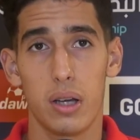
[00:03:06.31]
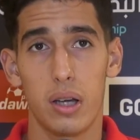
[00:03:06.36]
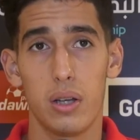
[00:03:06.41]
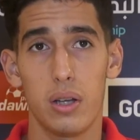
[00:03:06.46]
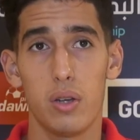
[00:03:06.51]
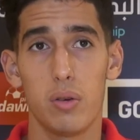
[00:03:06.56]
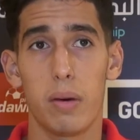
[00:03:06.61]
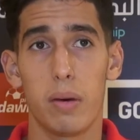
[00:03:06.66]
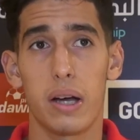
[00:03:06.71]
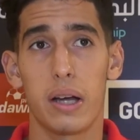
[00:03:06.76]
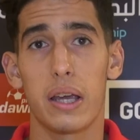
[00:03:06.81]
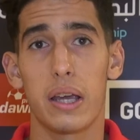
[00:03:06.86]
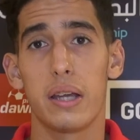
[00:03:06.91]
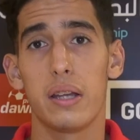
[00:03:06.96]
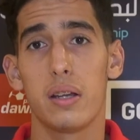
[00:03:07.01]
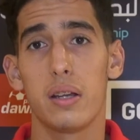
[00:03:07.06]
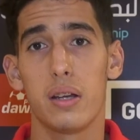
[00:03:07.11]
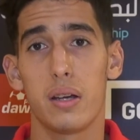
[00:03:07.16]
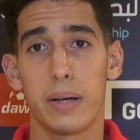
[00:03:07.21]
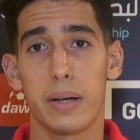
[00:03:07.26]
اليوم
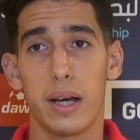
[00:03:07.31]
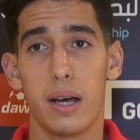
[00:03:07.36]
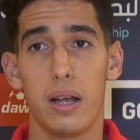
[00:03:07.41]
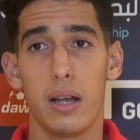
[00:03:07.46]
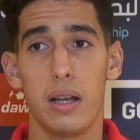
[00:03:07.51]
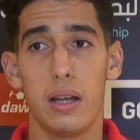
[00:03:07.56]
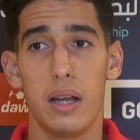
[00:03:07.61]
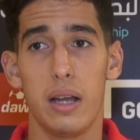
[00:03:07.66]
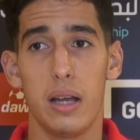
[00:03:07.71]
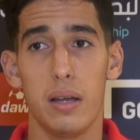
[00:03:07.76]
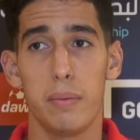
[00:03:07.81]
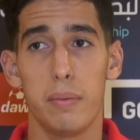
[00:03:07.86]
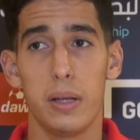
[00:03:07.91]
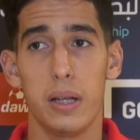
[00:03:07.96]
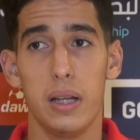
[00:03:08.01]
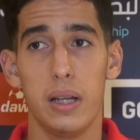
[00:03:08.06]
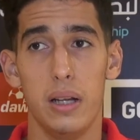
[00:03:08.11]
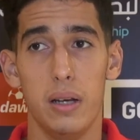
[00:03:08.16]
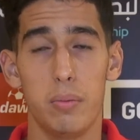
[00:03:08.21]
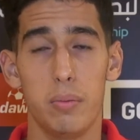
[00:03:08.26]
كاين راحه اللاعبين
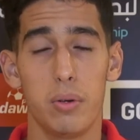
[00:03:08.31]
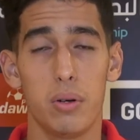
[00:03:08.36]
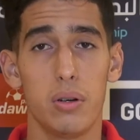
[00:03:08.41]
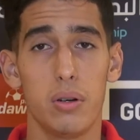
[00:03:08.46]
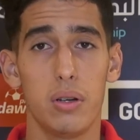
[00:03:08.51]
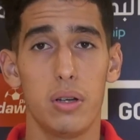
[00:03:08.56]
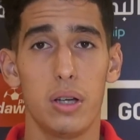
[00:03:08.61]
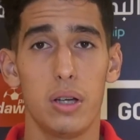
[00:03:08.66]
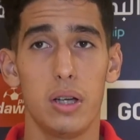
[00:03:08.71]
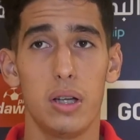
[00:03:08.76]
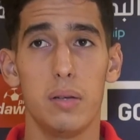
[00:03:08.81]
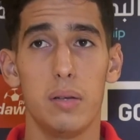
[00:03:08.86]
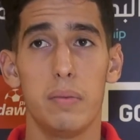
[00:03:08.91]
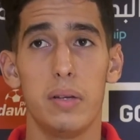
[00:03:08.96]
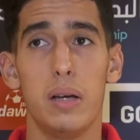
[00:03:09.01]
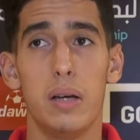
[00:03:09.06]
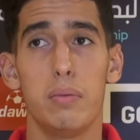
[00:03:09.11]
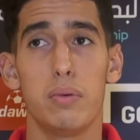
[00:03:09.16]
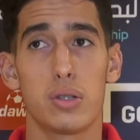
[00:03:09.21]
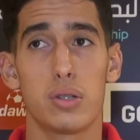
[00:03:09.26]
اللي لعبوا اللي ما
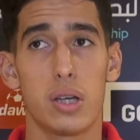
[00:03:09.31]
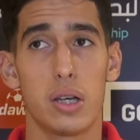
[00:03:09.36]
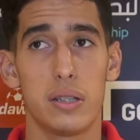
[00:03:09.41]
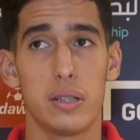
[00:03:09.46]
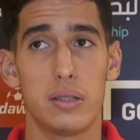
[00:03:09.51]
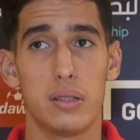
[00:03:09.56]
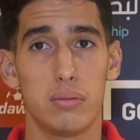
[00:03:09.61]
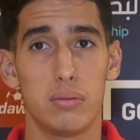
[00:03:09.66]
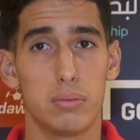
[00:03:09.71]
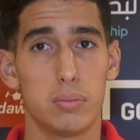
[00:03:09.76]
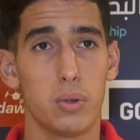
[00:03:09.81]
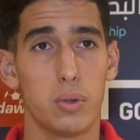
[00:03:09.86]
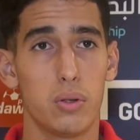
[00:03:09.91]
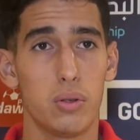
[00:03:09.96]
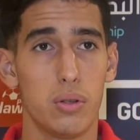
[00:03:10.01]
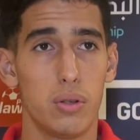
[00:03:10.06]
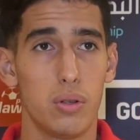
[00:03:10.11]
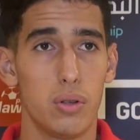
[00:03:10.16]
لعبوش غيتدربوا